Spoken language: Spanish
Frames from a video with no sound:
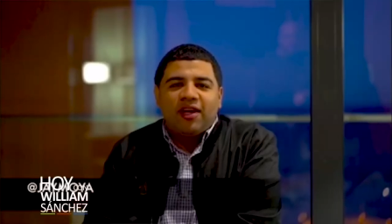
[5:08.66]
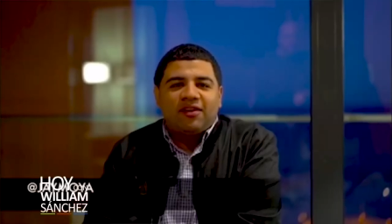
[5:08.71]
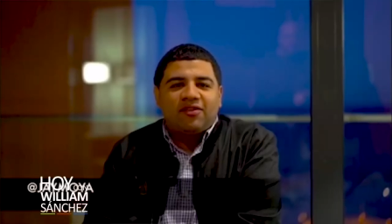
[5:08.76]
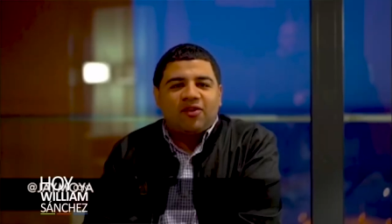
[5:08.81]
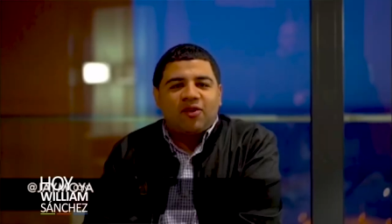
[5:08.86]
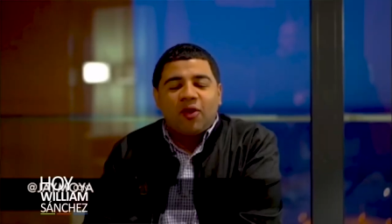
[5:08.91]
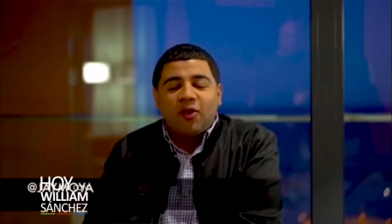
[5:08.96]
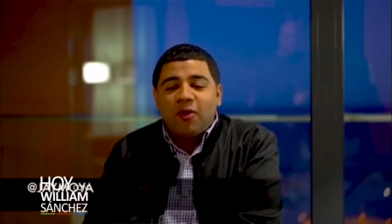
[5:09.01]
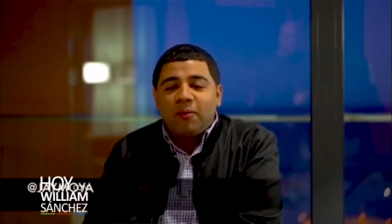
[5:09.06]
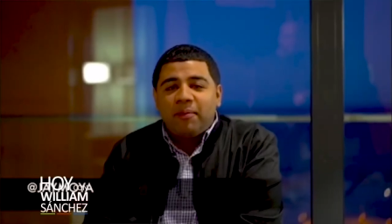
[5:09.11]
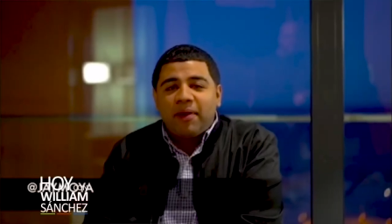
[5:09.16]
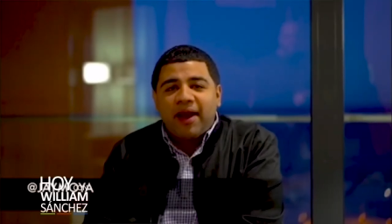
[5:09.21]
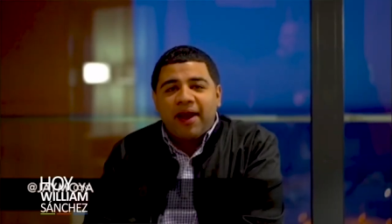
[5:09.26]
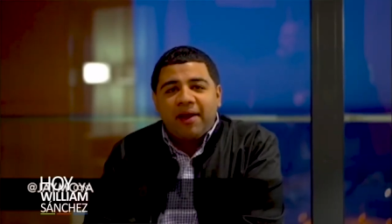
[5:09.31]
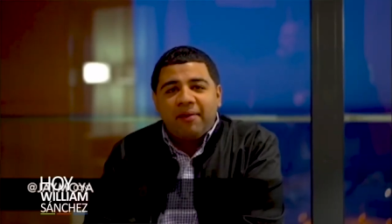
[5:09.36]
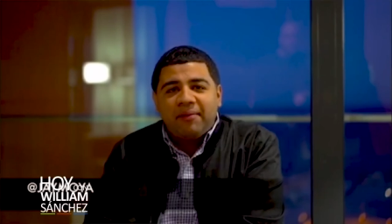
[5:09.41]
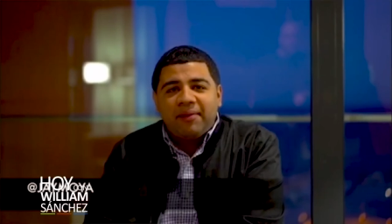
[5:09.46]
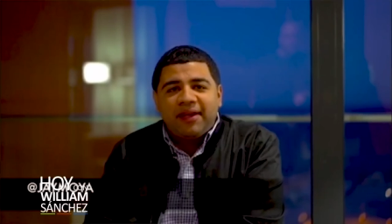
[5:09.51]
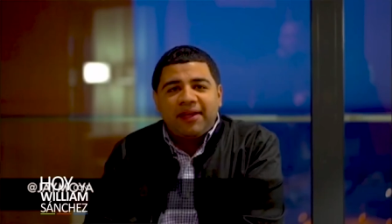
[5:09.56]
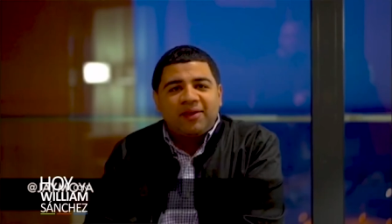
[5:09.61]
eres todo
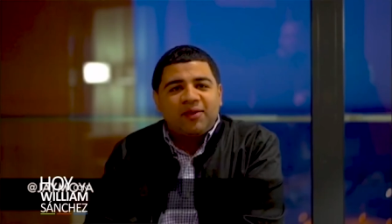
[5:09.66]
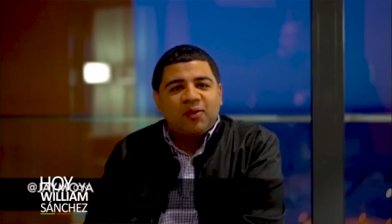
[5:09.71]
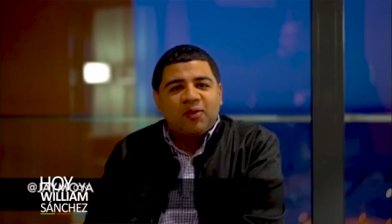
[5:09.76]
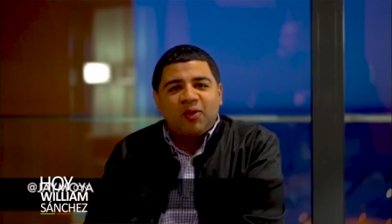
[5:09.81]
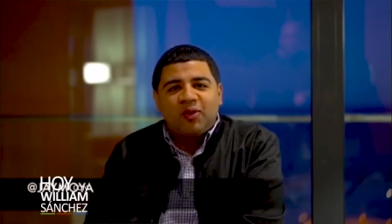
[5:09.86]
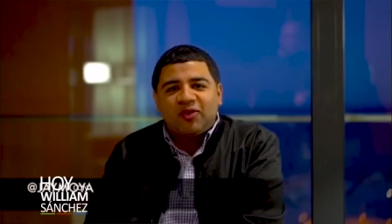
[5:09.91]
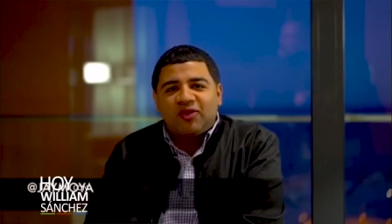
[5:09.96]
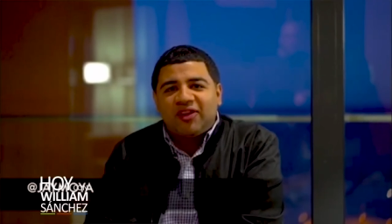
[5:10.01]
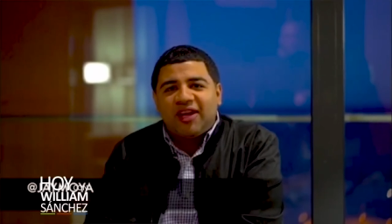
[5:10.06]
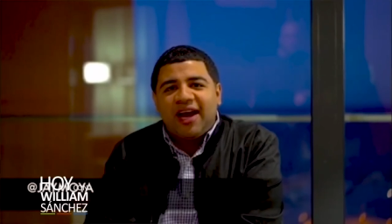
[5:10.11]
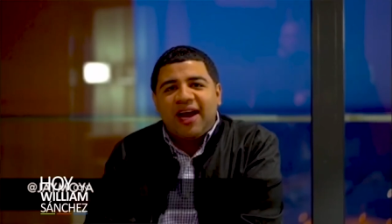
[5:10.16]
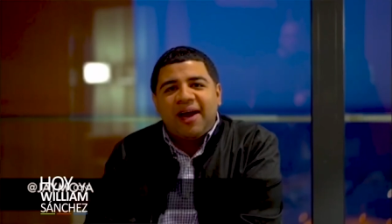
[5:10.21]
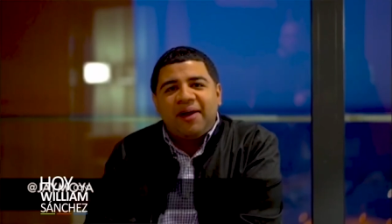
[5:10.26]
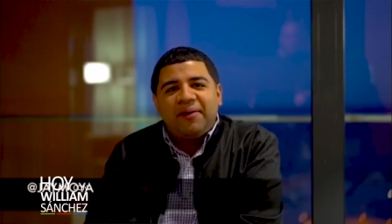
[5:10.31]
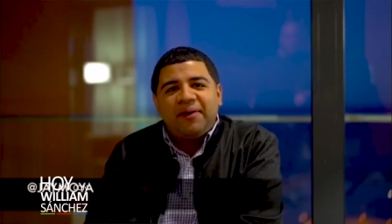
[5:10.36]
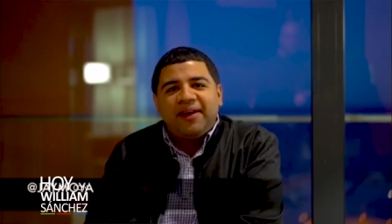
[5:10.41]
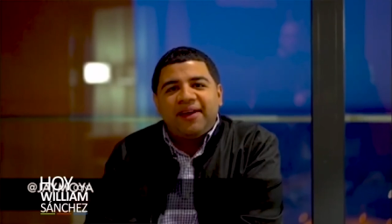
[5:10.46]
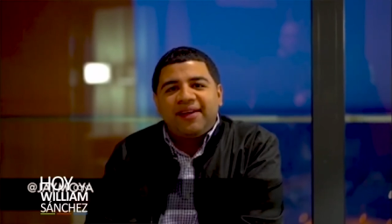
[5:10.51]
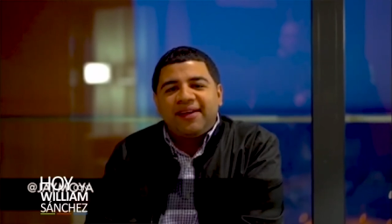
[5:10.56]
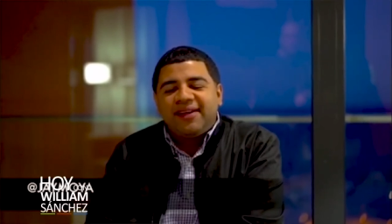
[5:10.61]
para mí, tú lo
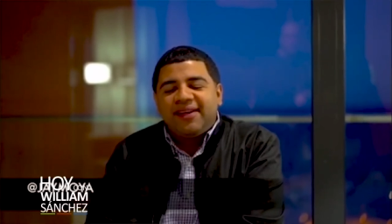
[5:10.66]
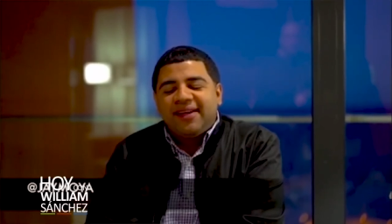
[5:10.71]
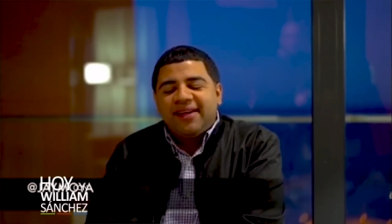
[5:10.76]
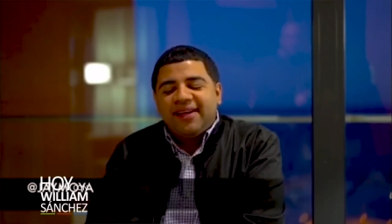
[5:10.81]
sabes.